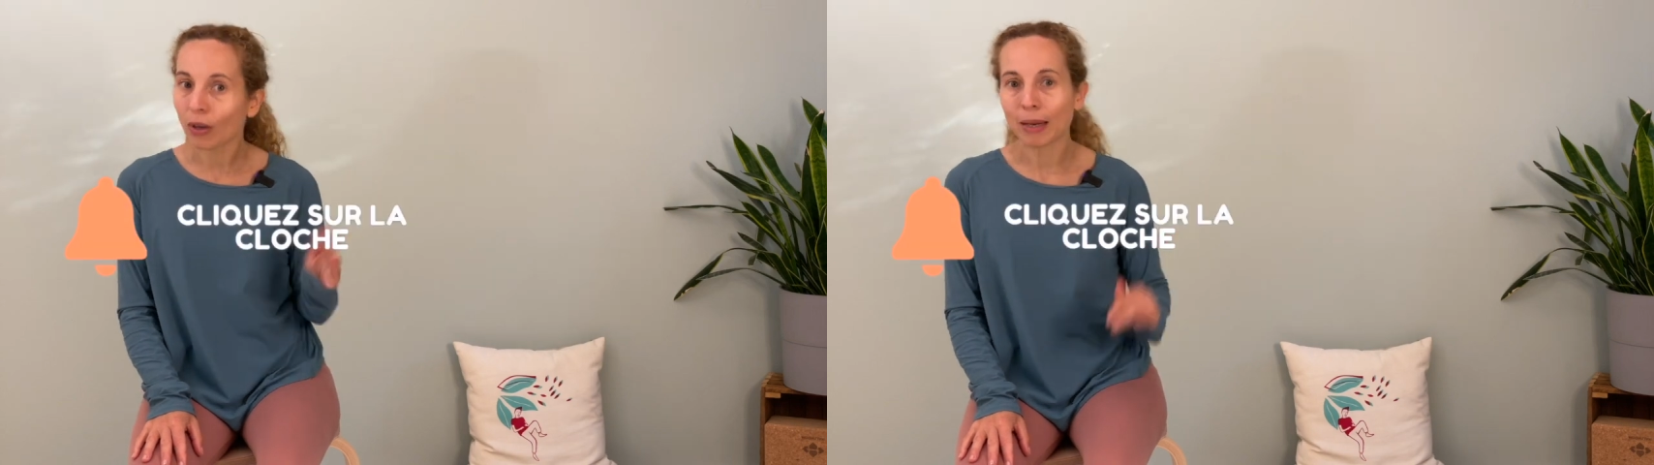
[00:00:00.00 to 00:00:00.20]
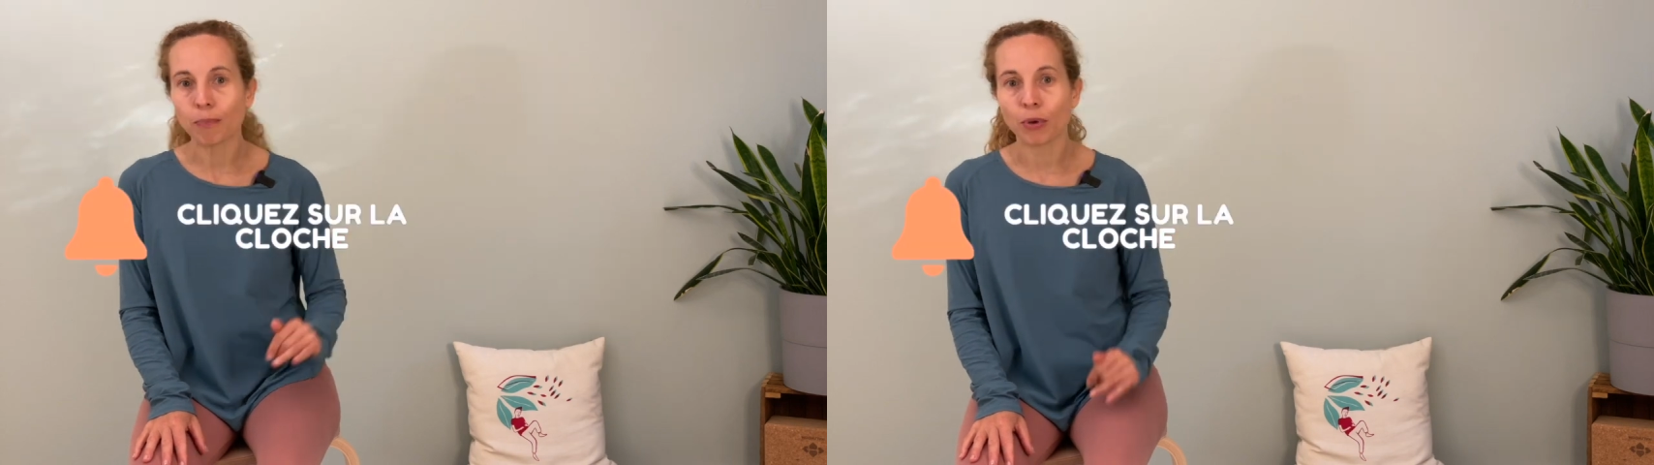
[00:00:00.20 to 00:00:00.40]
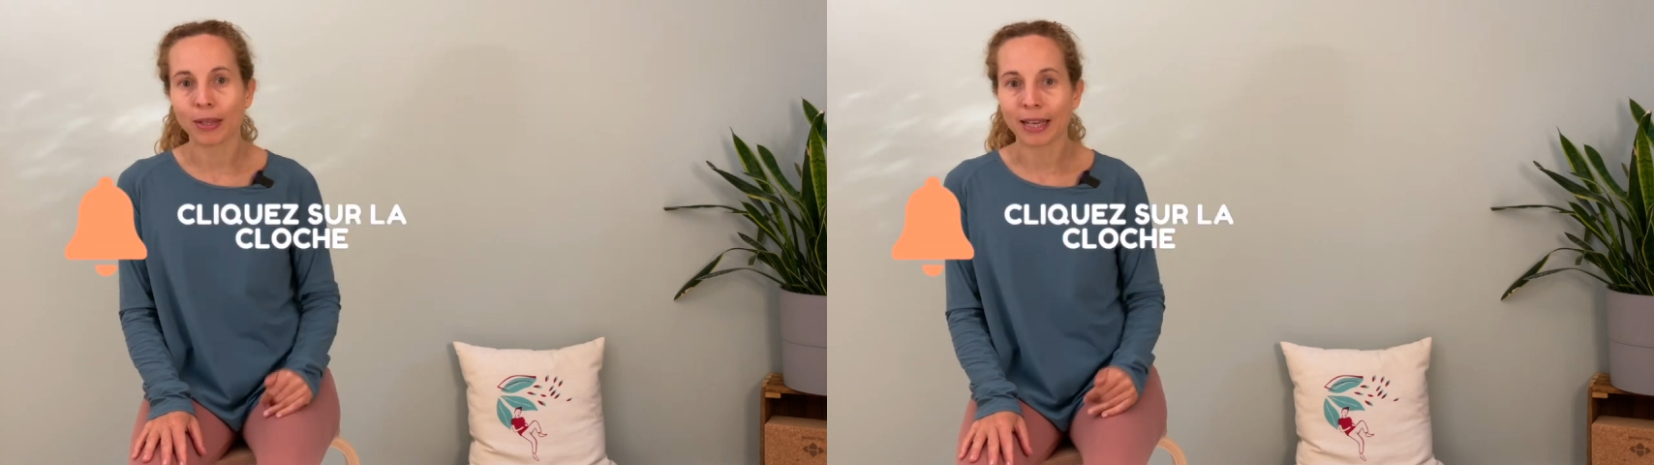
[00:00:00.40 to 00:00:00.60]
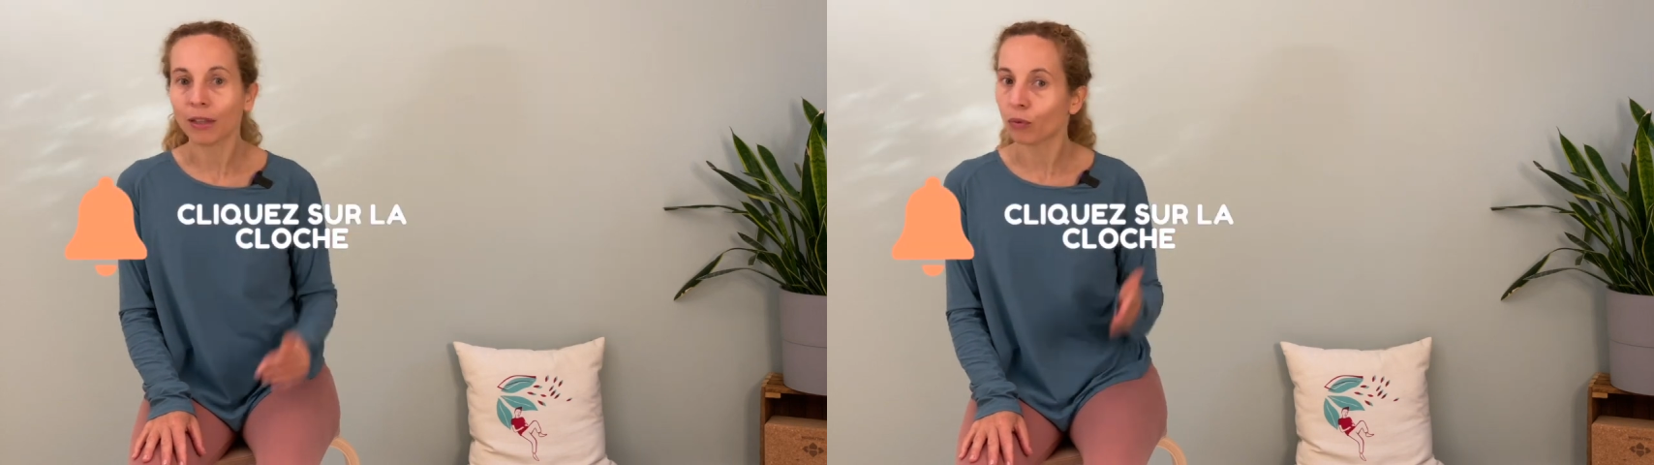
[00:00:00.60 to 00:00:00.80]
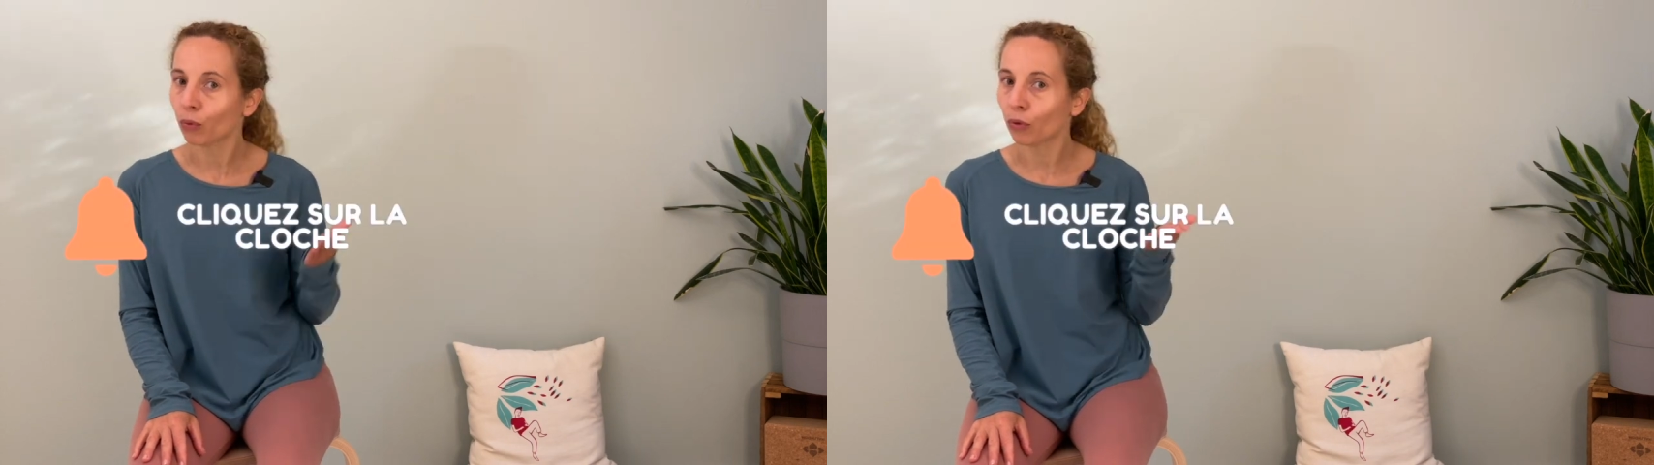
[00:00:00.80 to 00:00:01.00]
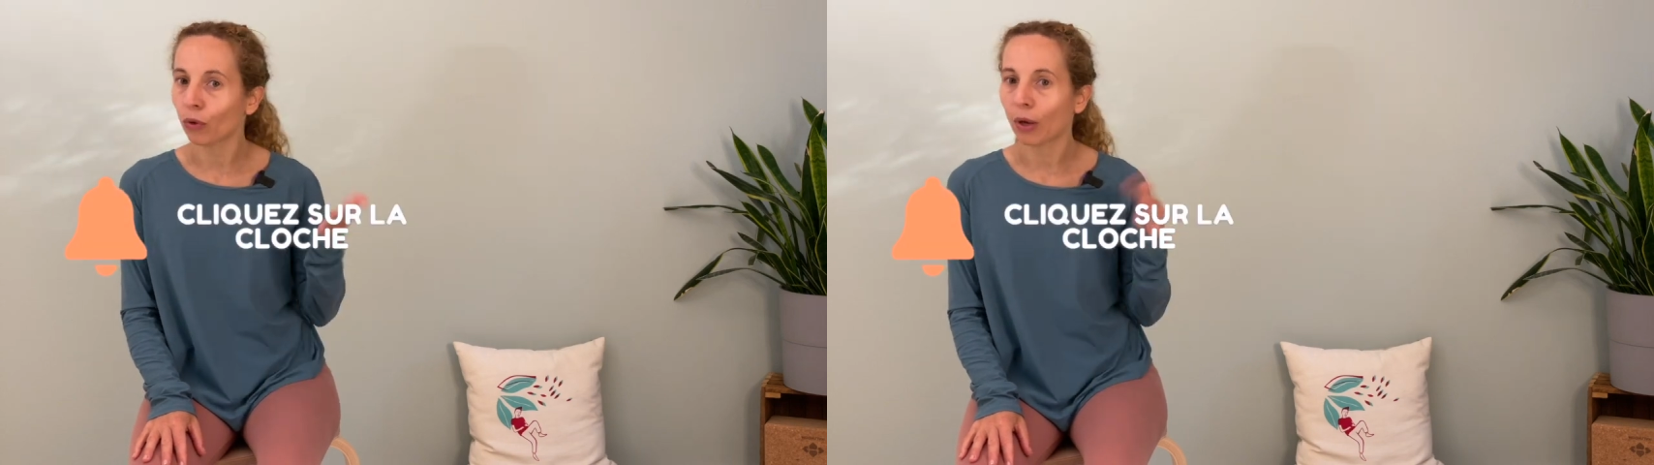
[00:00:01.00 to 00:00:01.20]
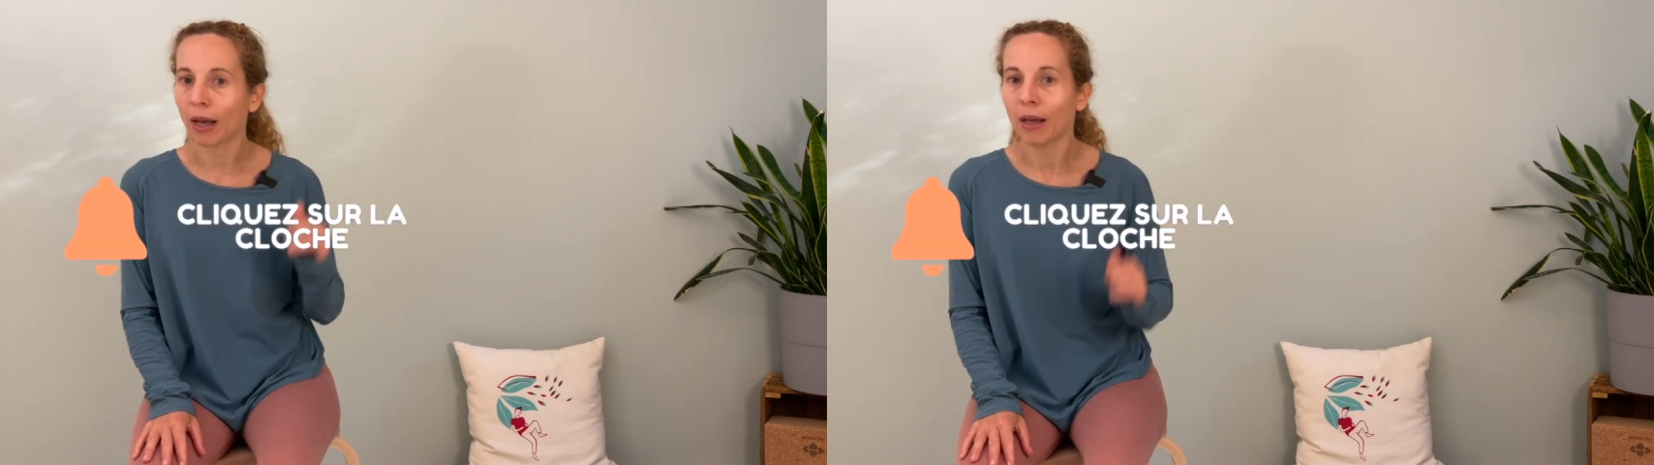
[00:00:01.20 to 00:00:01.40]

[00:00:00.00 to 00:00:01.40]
les poignets, donc euh,